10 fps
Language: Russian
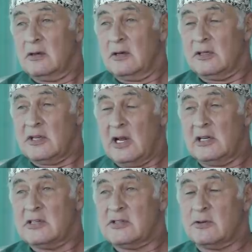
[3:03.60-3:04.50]

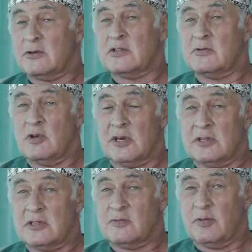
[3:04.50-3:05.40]
летальность, то есть
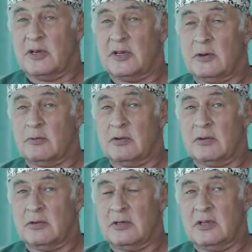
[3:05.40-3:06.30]
смертность, при этом
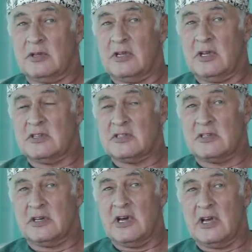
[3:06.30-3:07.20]
иногда
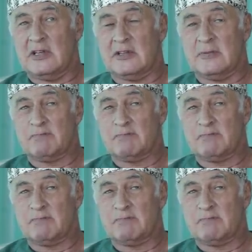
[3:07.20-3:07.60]
достигает